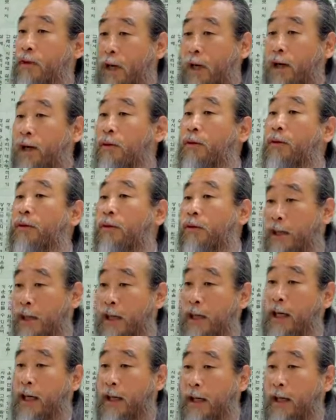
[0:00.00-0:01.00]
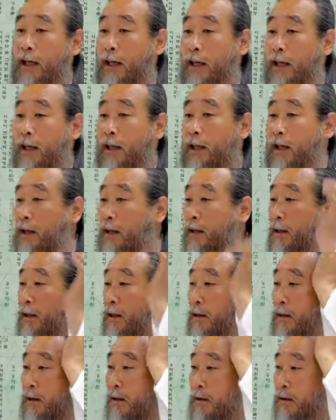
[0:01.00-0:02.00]
때가 오느니라.
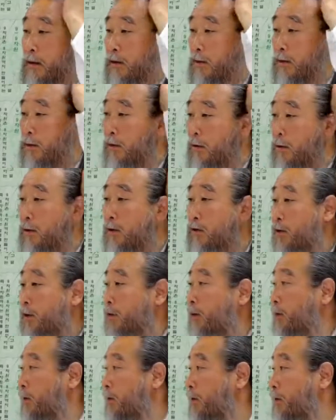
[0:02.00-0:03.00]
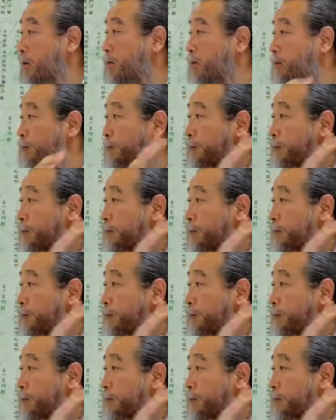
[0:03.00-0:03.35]
그런 것이거든.